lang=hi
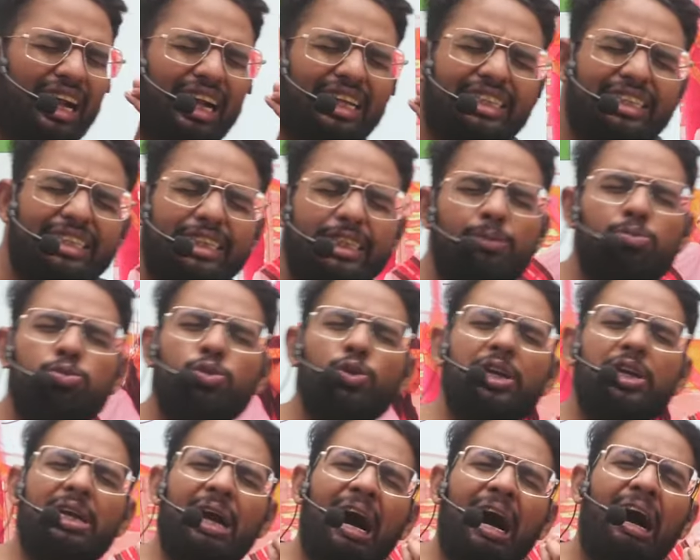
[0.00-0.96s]
कच्ची
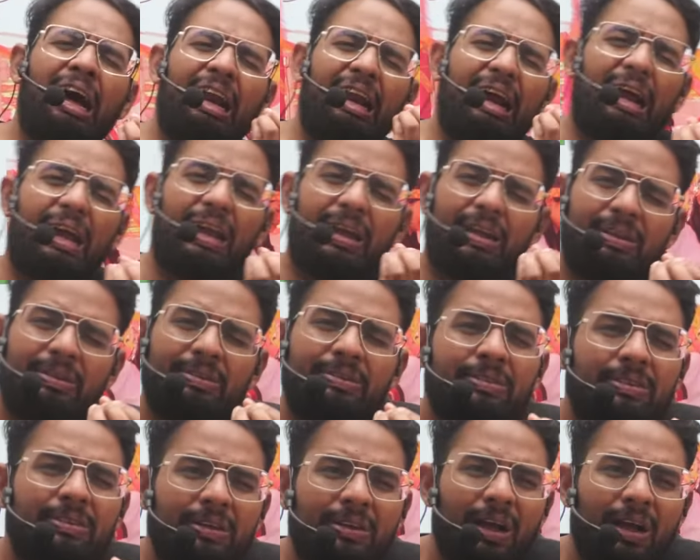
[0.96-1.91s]
पूड़ी खा रहा है
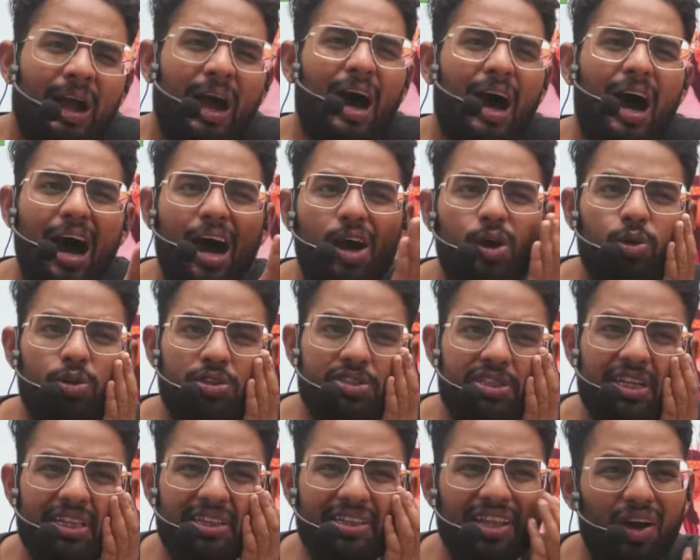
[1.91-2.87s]
आंखों
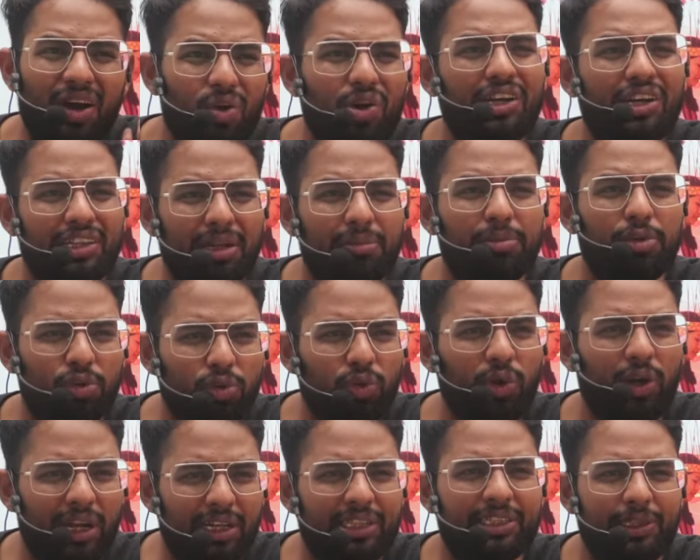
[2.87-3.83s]
से अंधा होगा तभी तो कोई
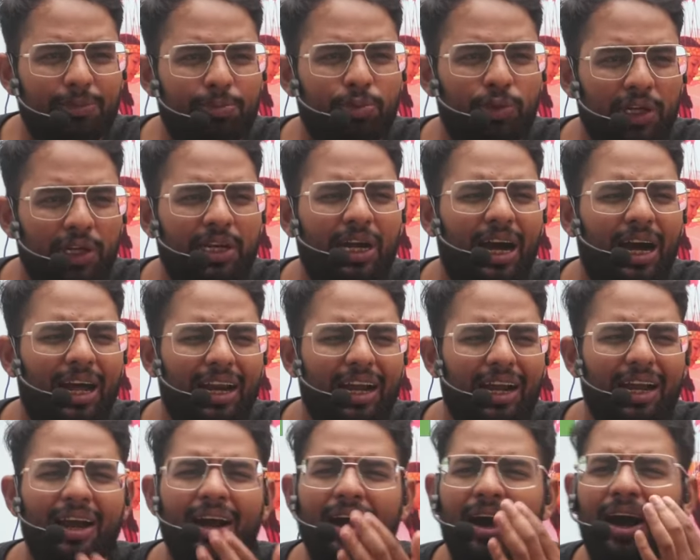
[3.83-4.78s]
कच्ची पूड़ी खा रहा
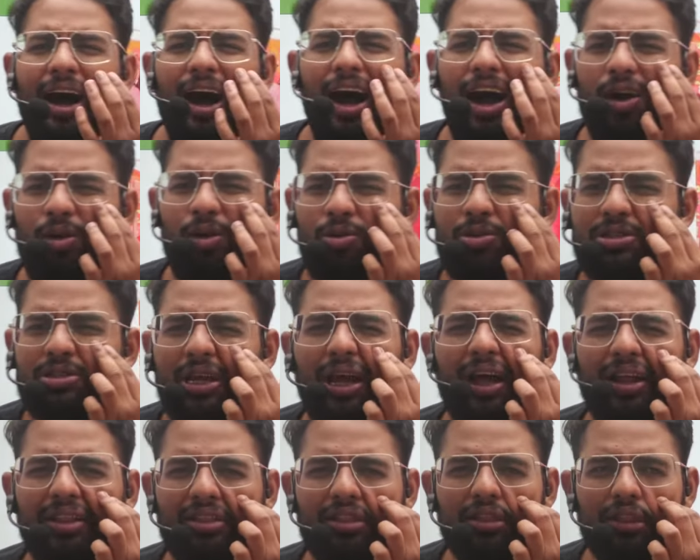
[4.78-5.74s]
है आंखों से
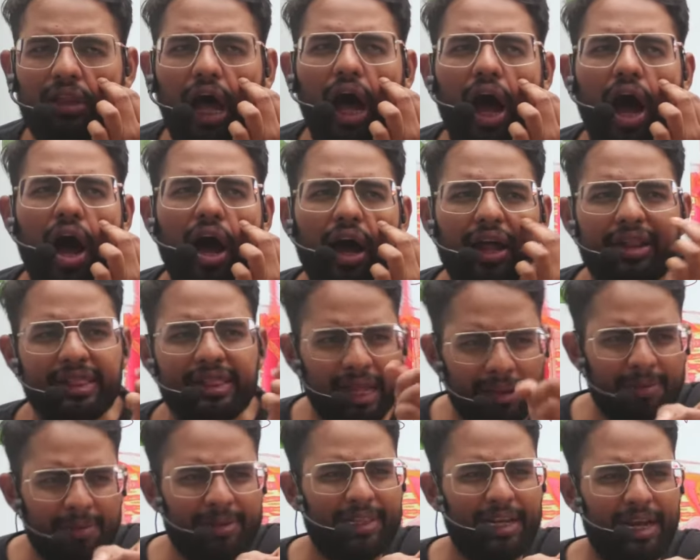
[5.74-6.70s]
अंधा अंधा
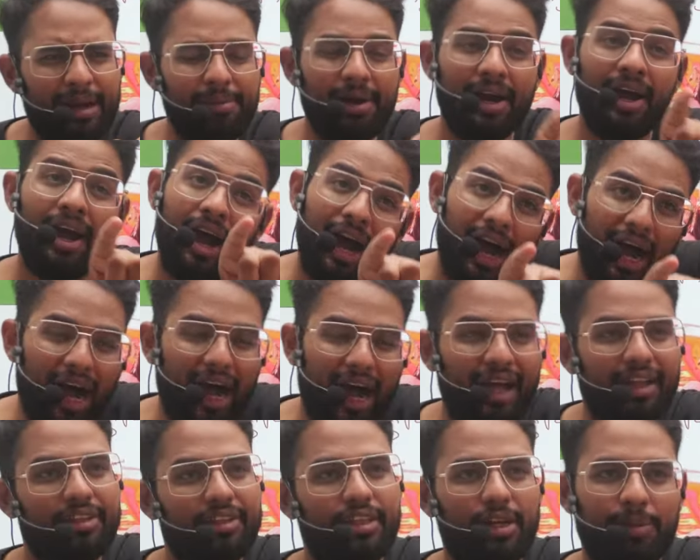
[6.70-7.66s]
मतलब
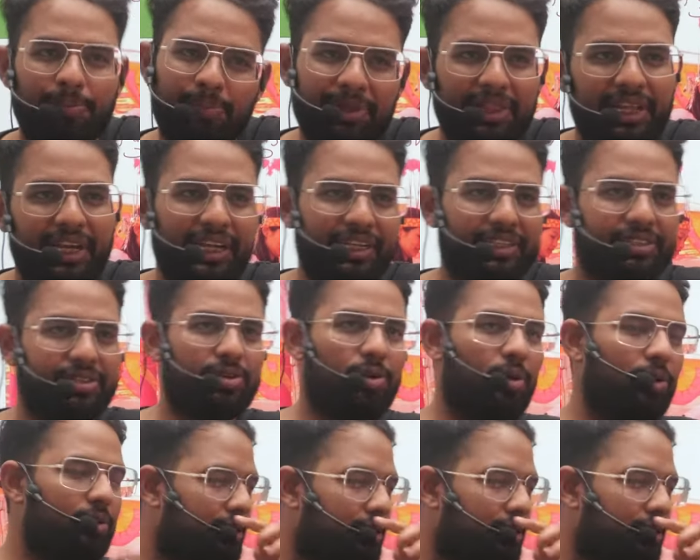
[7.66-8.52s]
आंध्र प्रदेश कौन